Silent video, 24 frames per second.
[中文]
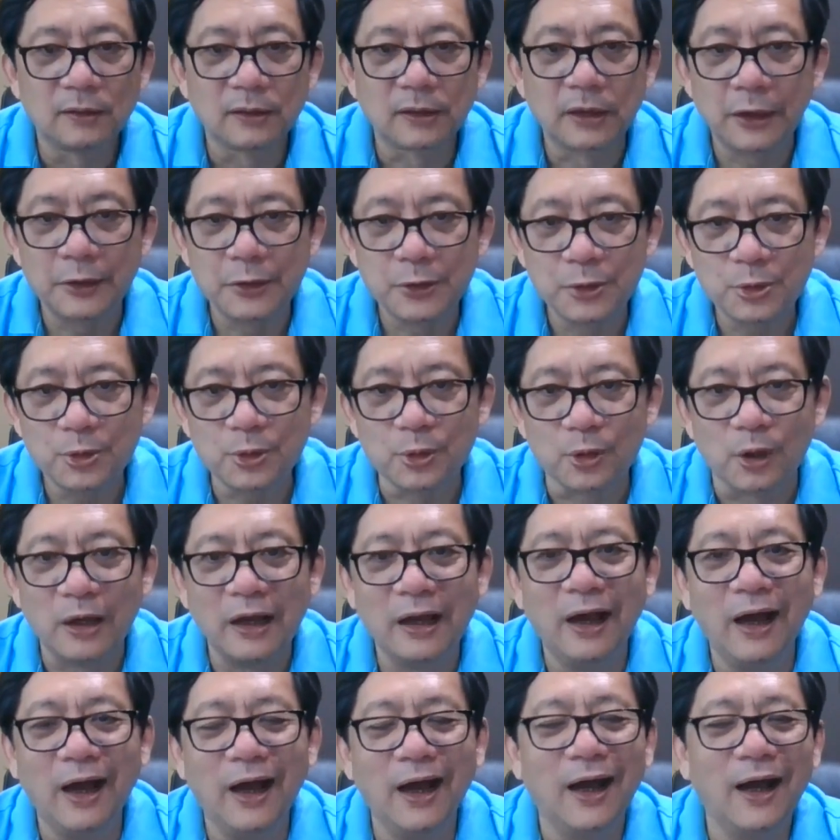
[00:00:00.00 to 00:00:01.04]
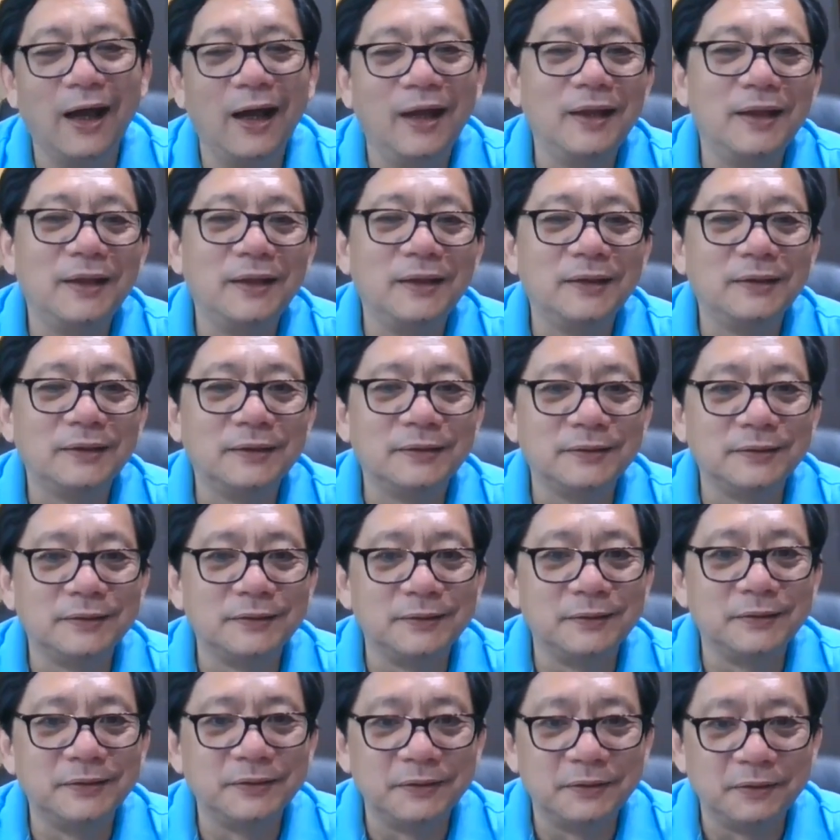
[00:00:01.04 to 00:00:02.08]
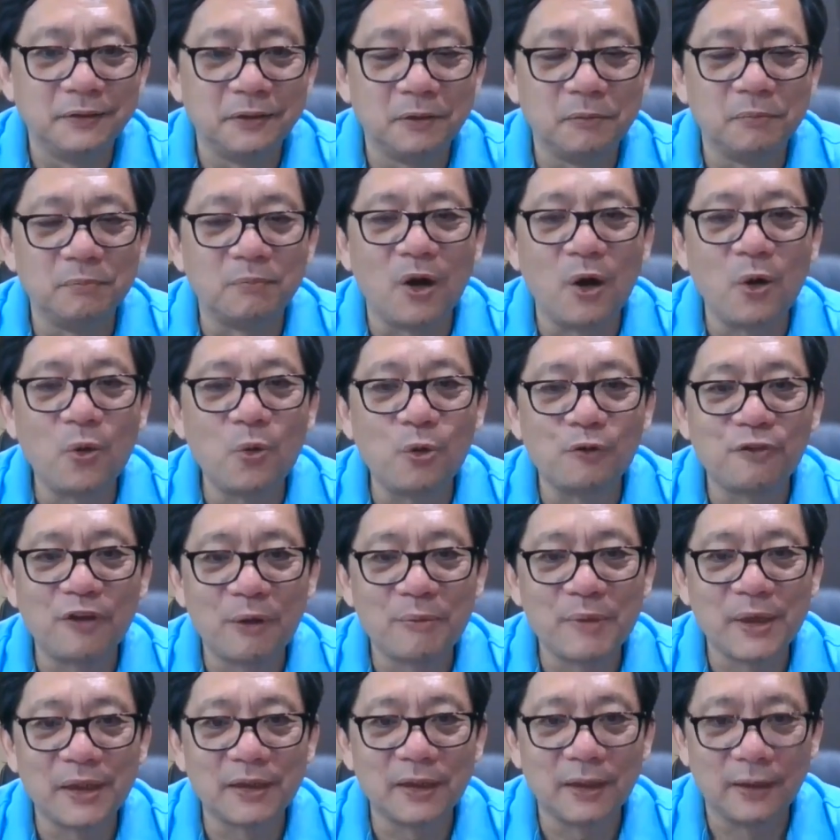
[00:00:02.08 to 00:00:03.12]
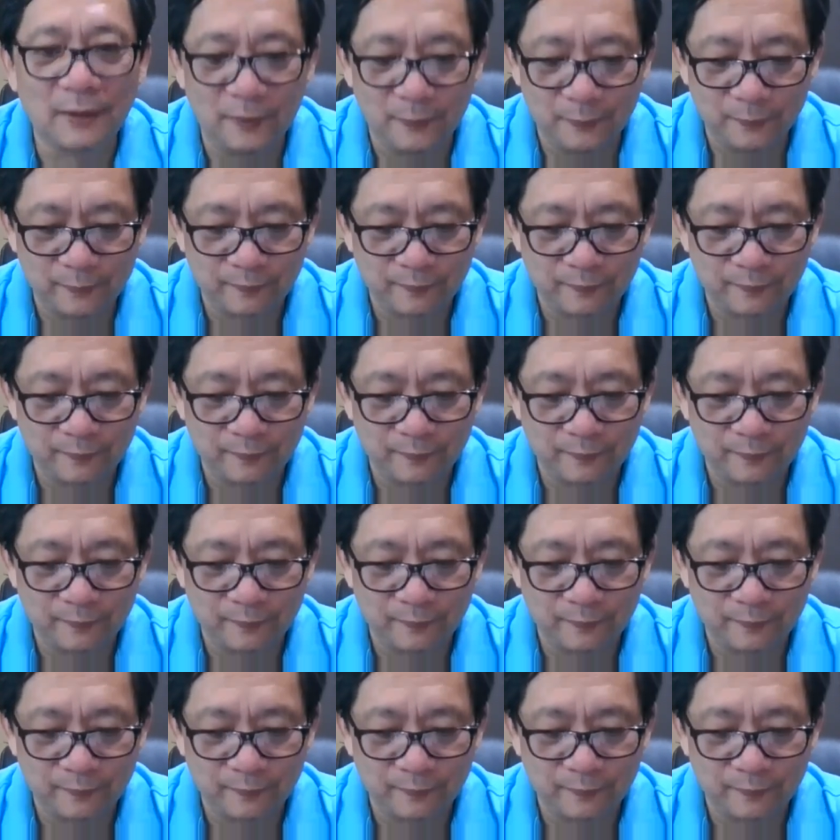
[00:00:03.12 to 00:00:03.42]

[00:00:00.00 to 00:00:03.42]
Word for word: 根据哈哈蒙古方面的